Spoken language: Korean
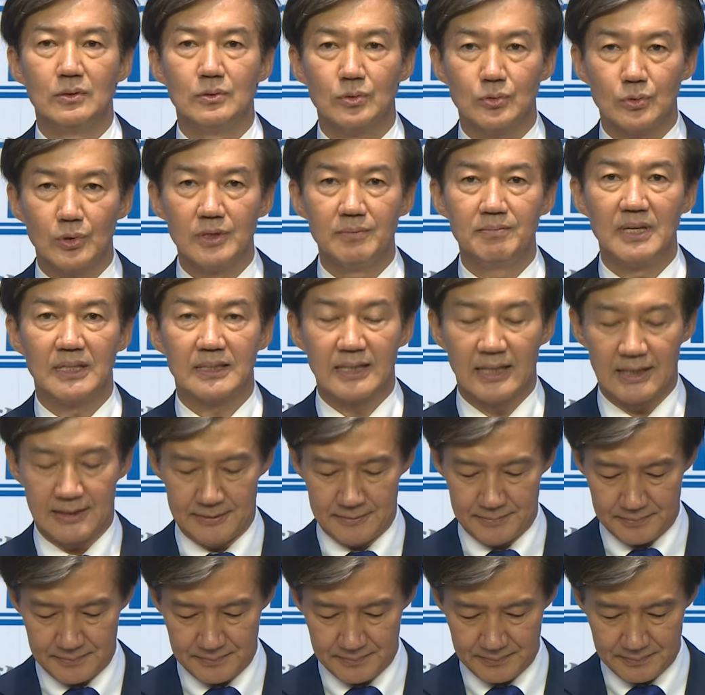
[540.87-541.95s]
누구입니까?
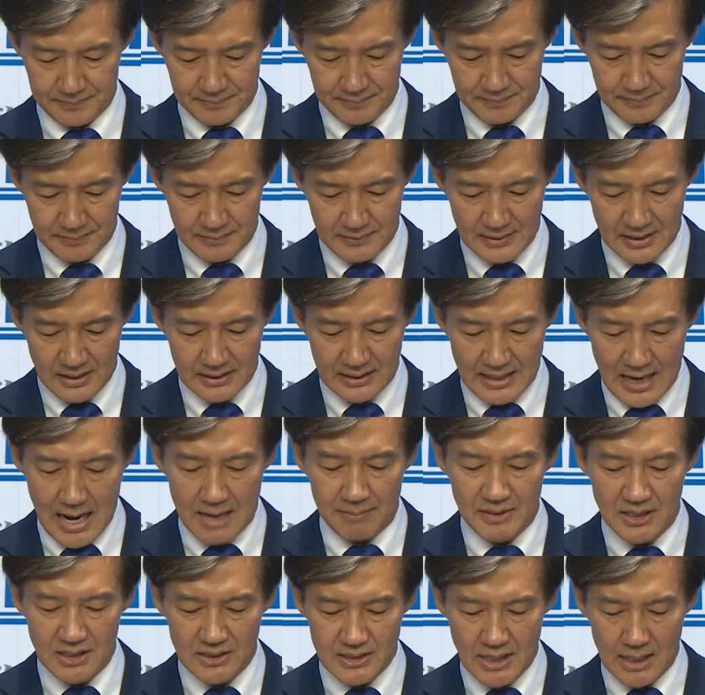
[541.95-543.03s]

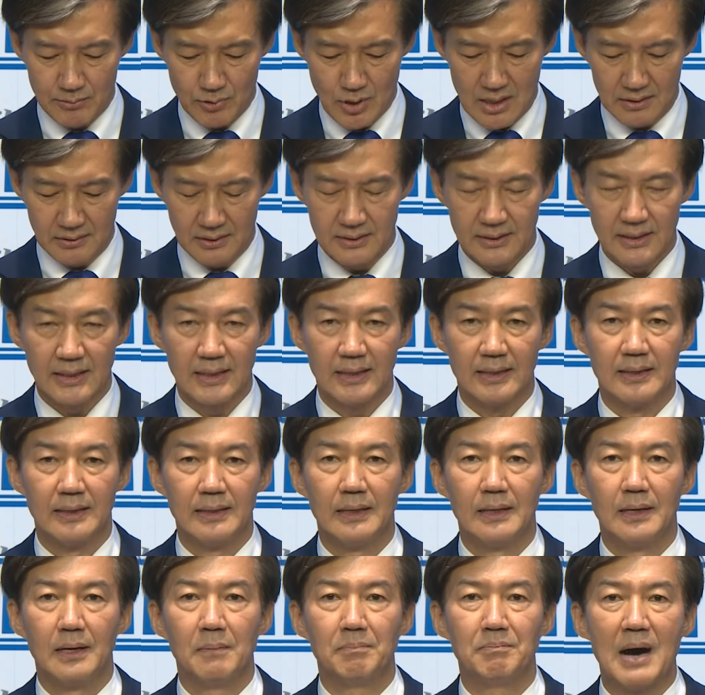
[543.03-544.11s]
감히 자부하건대
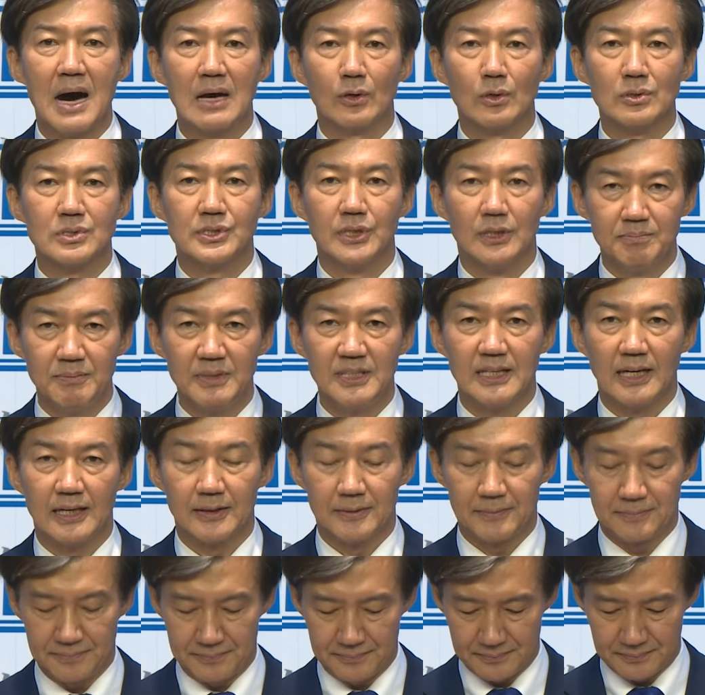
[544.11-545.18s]
바로 접니다
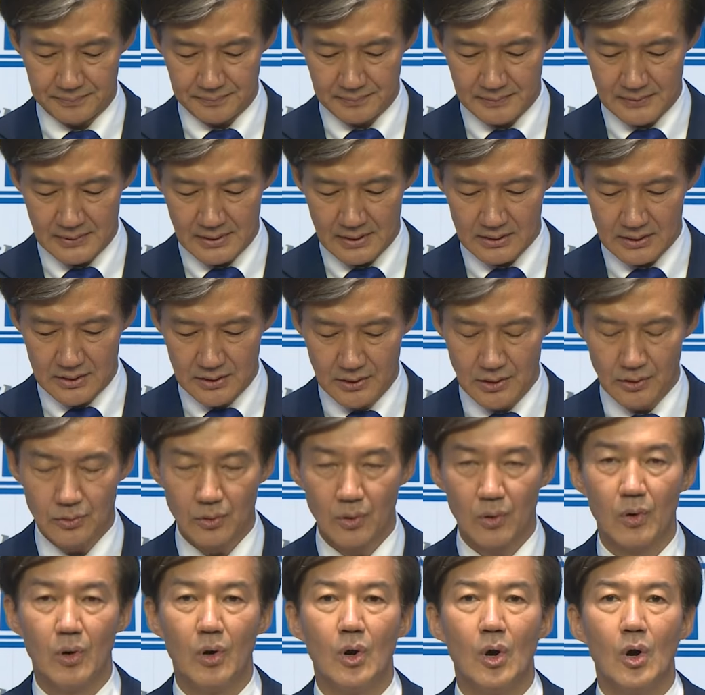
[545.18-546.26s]

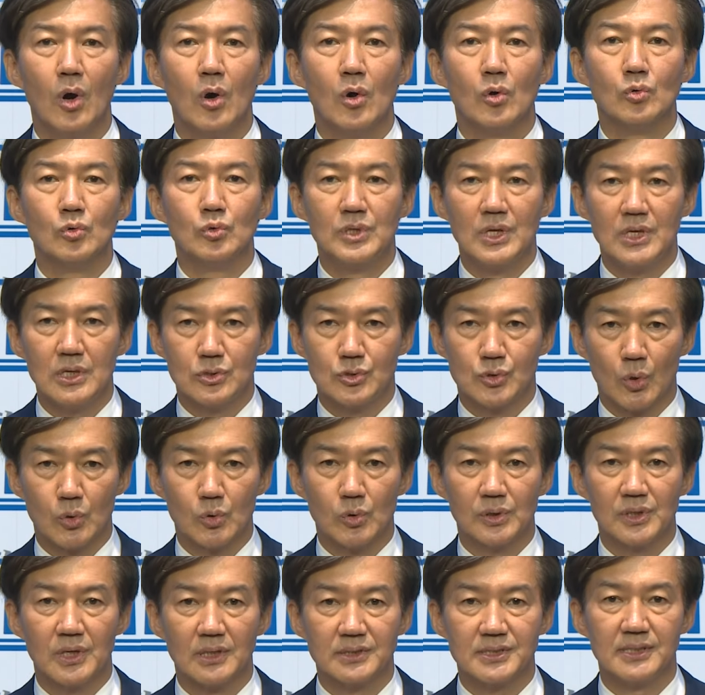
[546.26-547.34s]
그리고 우리
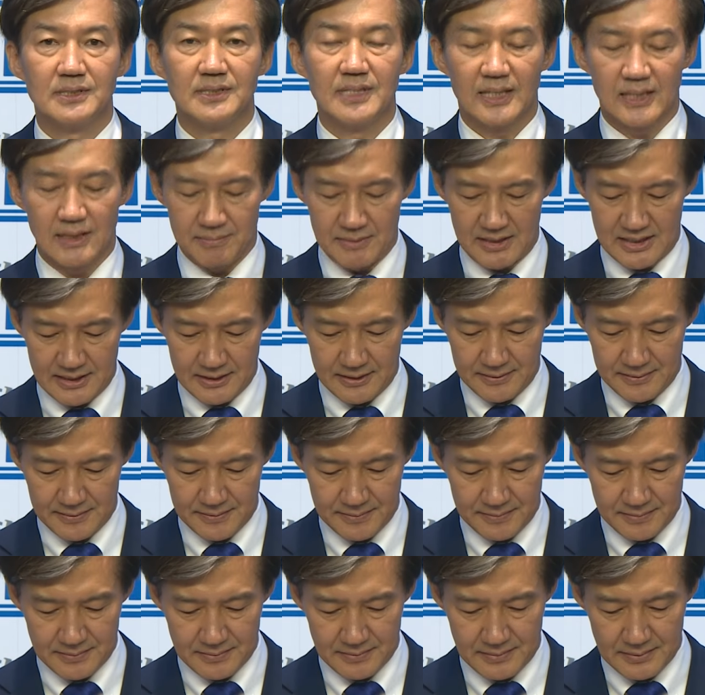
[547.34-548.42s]
조국 혁신당입니다.
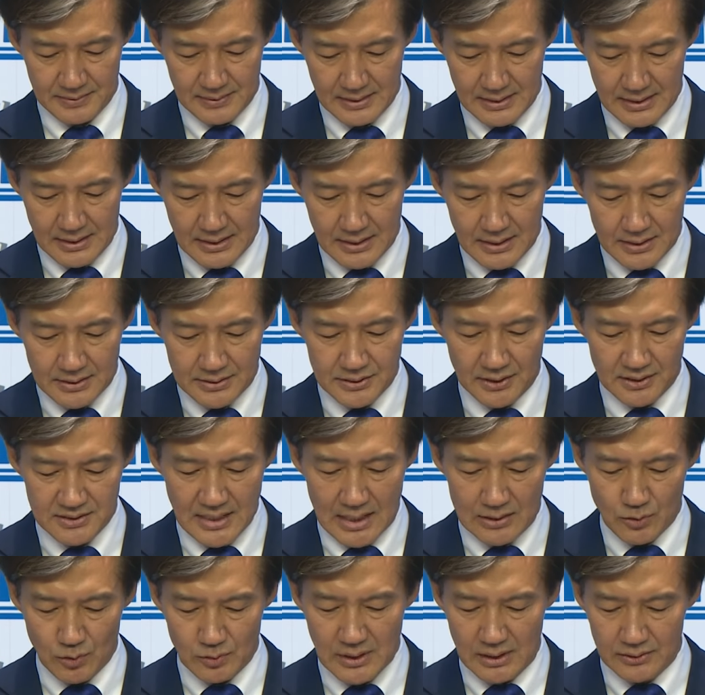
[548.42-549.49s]
저
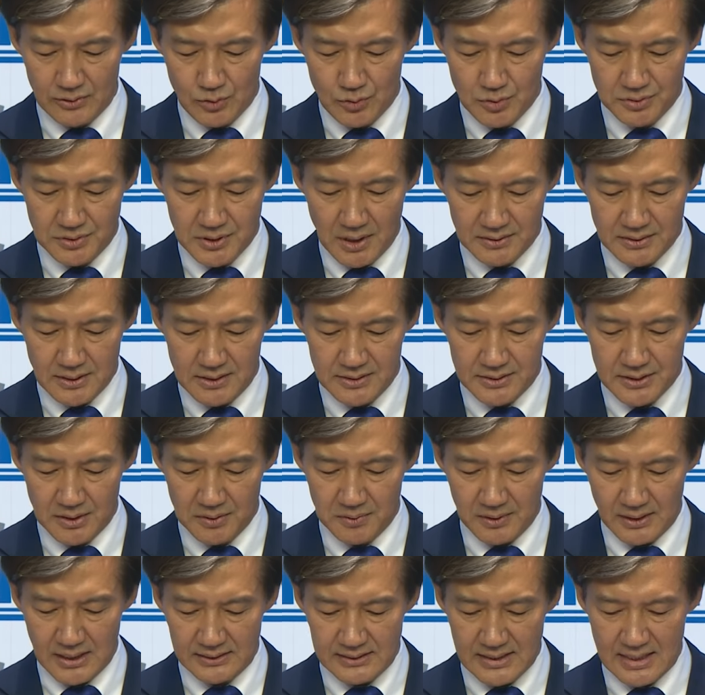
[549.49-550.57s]
잔혹한 윤석열
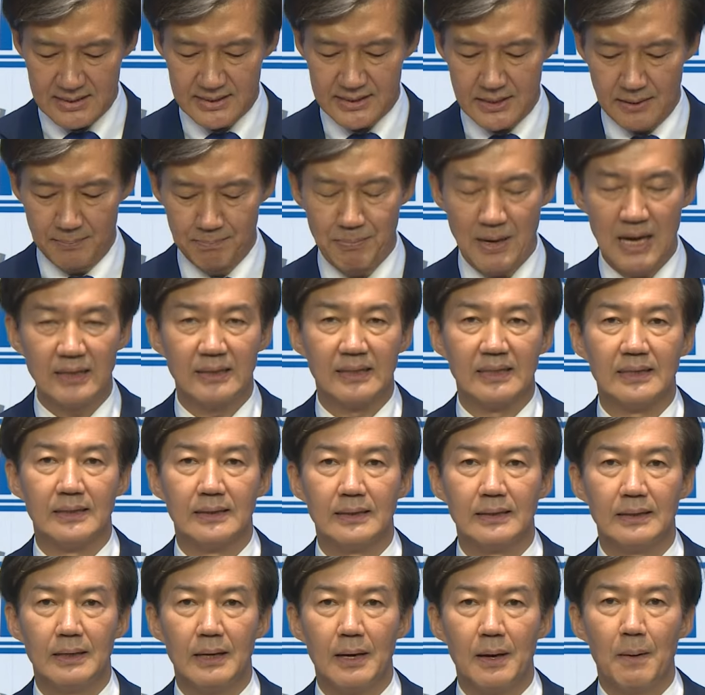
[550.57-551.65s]
정권에 대한 심판
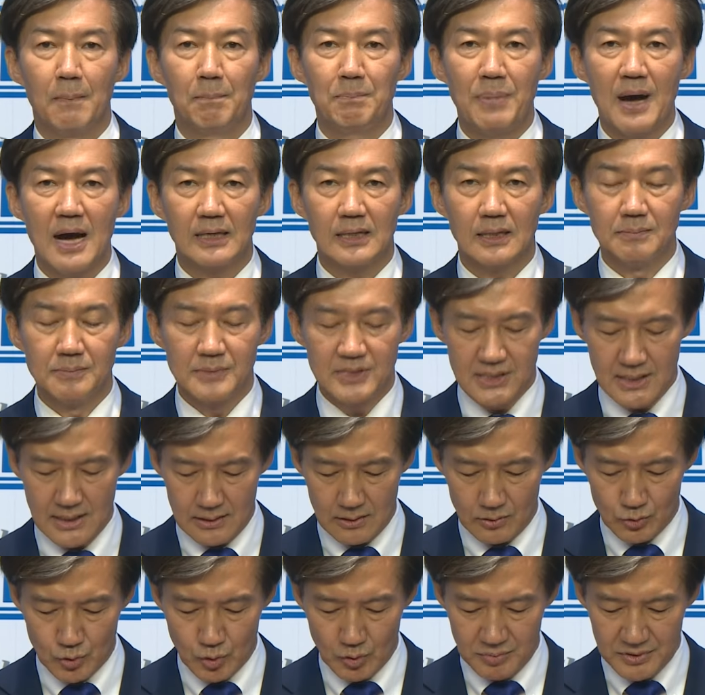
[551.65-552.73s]

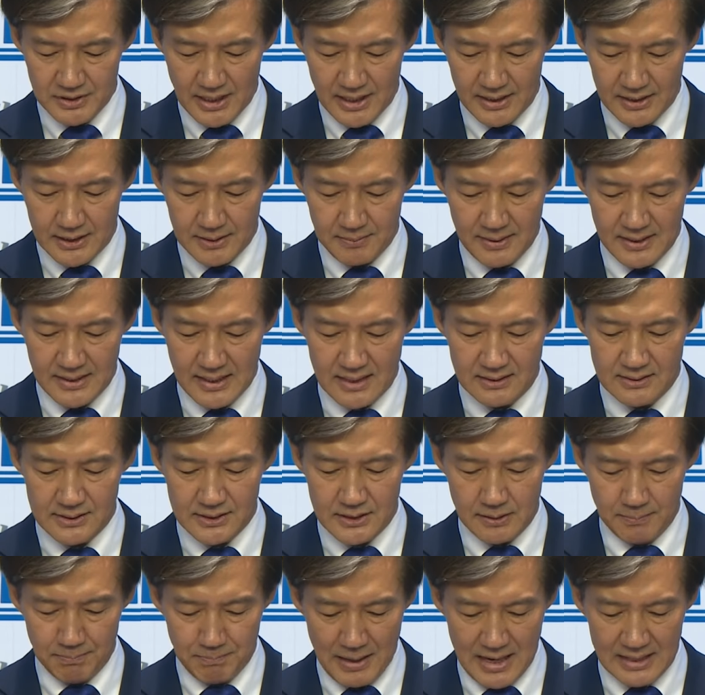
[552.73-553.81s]
파렴치한 국민의힘에 대한
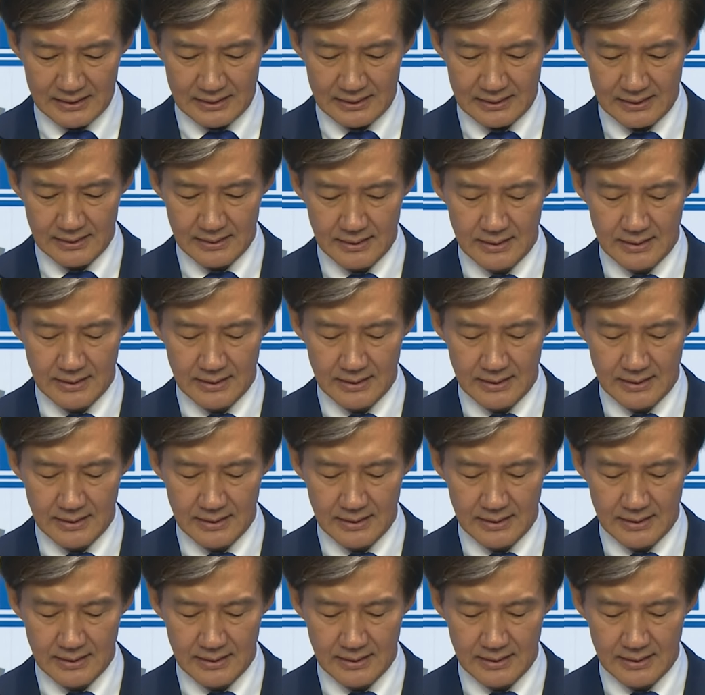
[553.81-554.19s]
심판,